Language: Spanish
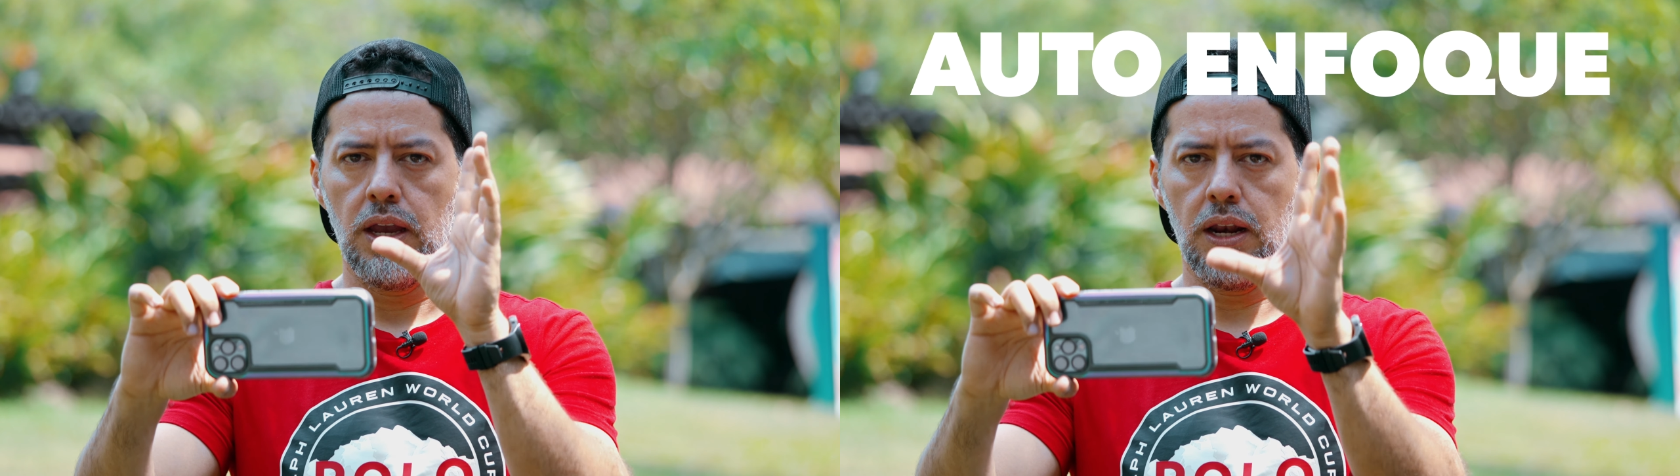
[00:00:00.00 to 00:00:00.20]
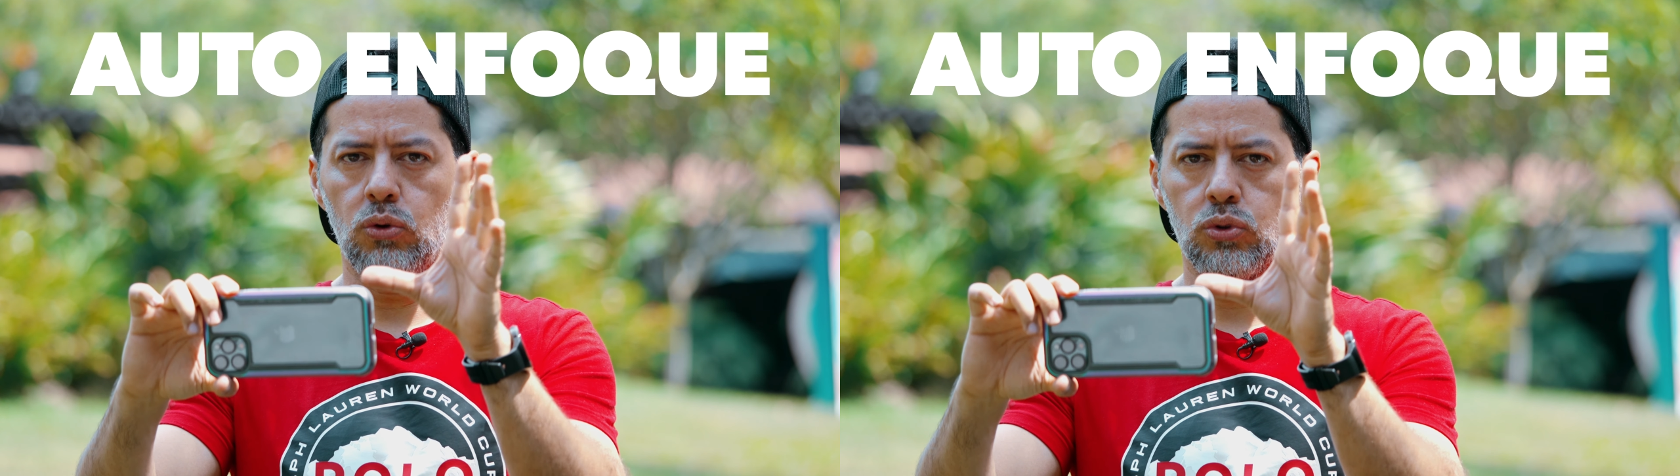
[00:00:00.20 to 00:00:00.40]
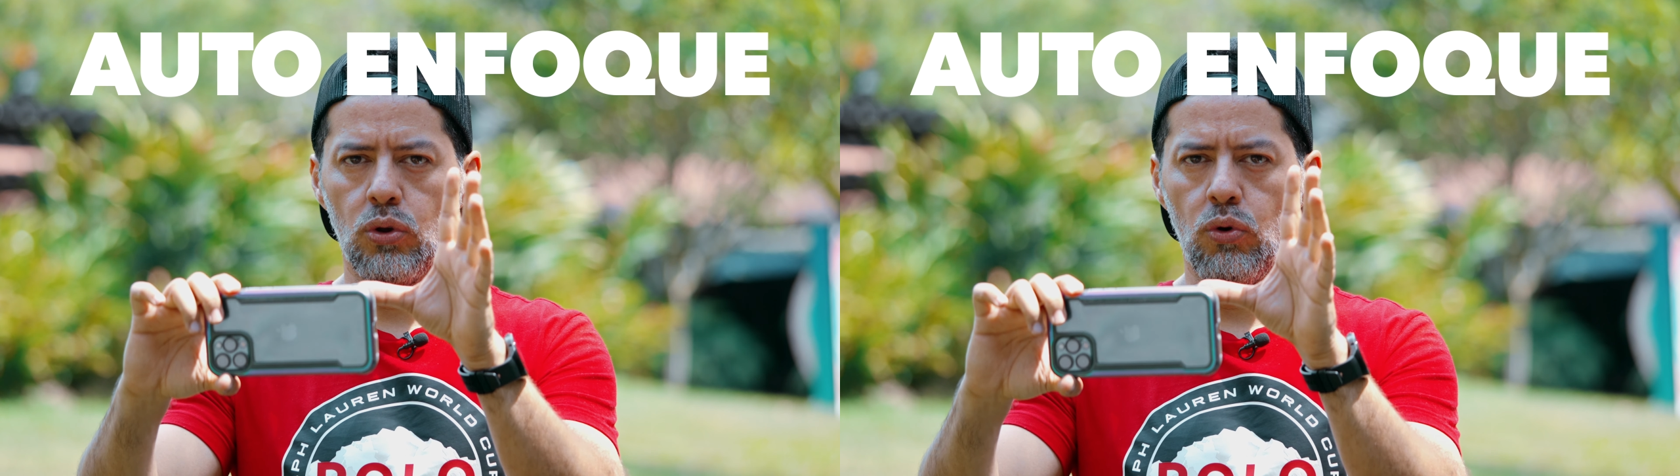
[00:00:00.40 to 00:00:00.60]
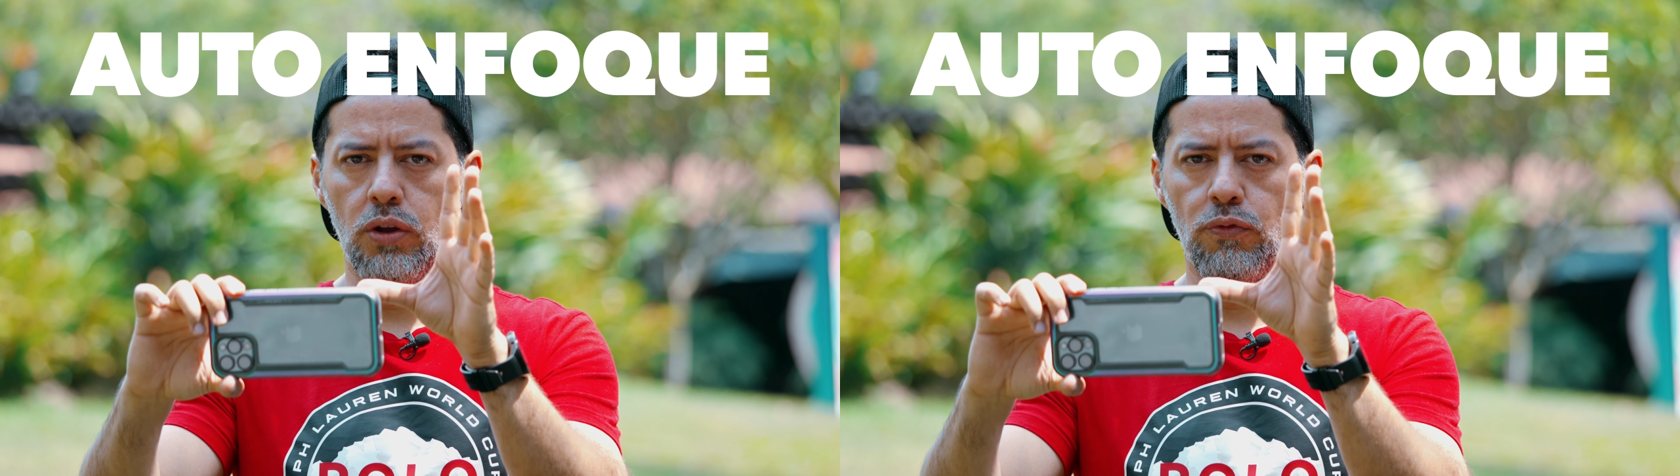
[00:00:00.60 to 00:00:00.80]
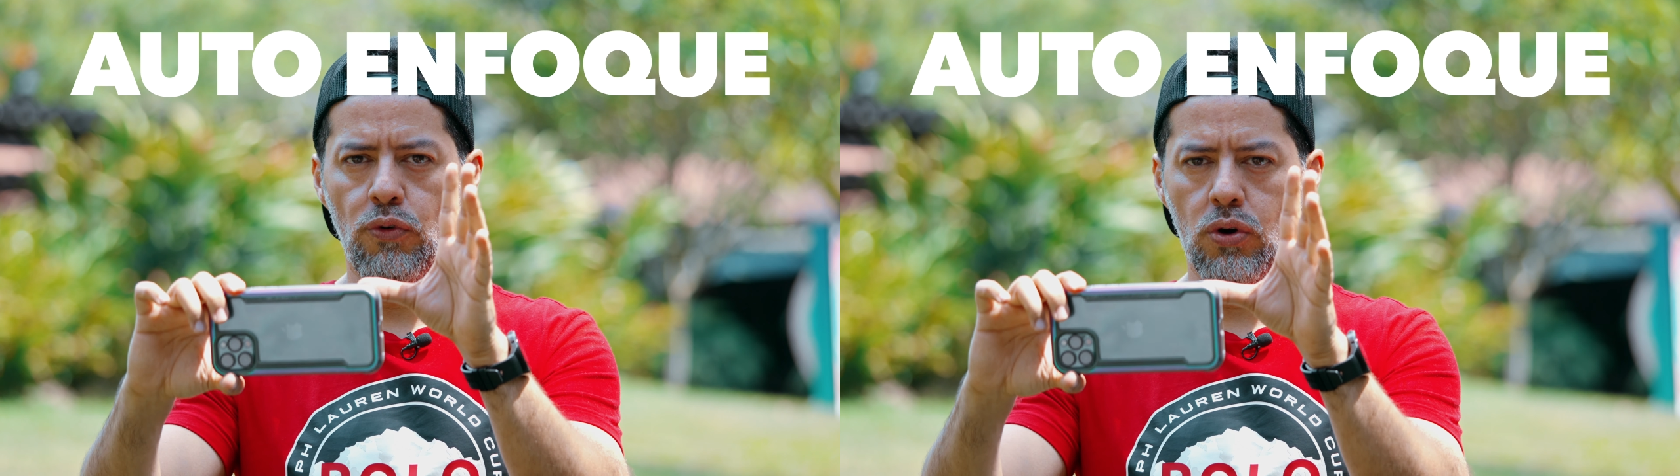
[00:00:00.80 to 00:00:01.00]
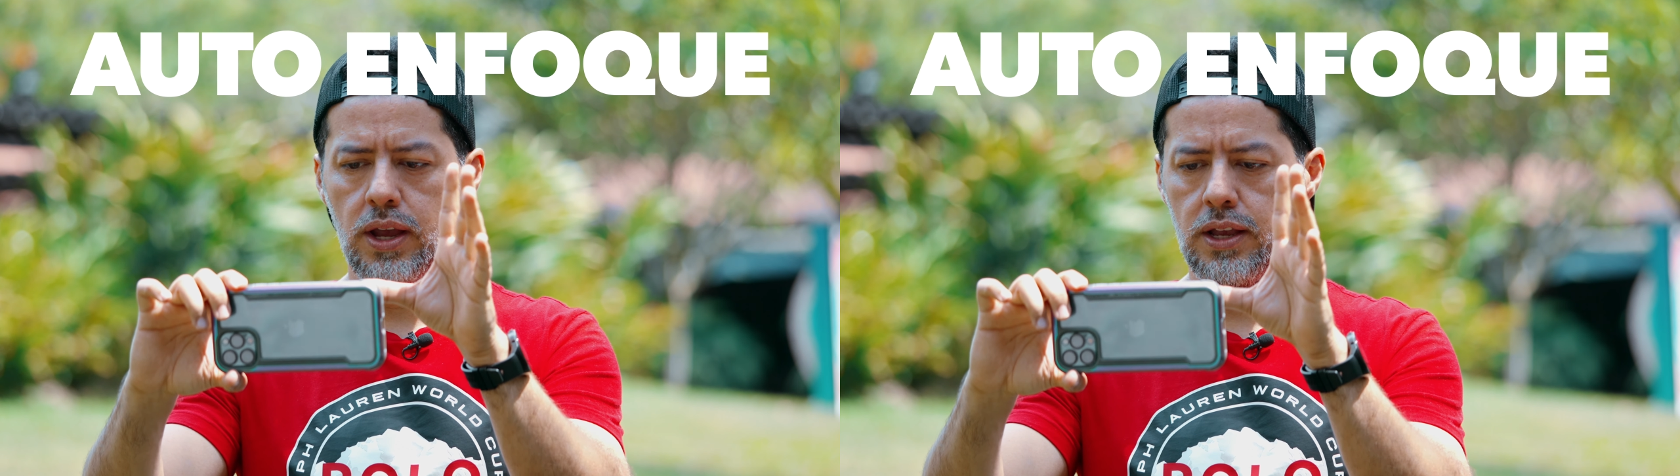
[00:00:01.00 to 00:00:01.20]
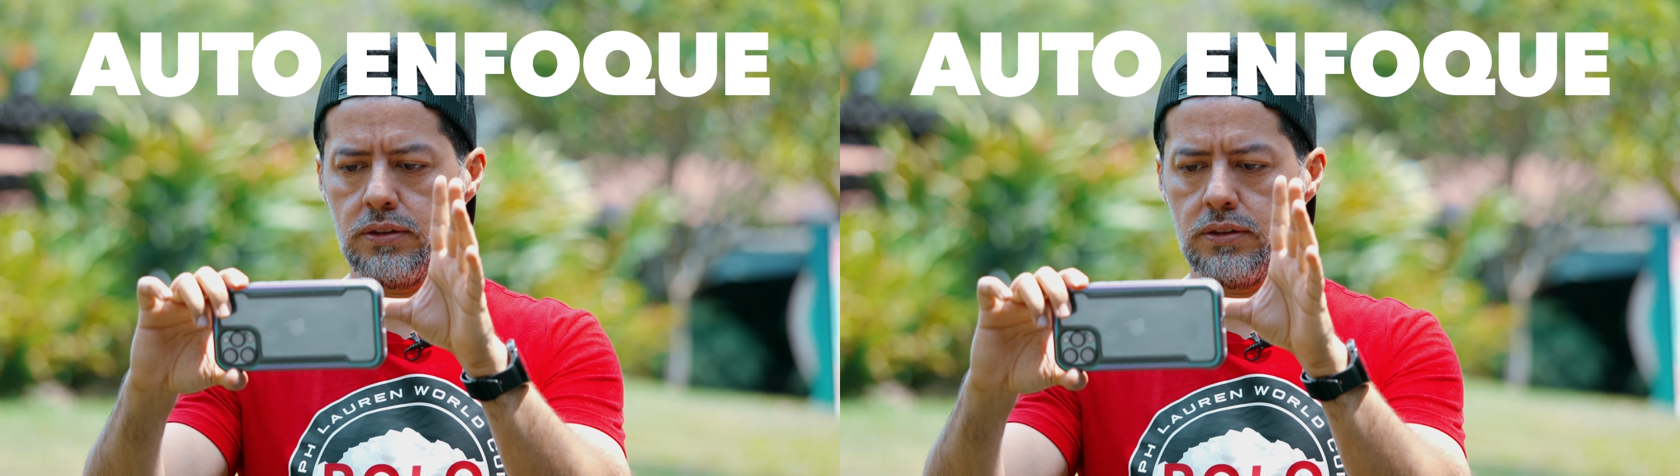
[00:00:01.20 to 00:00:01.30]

El autoenfoque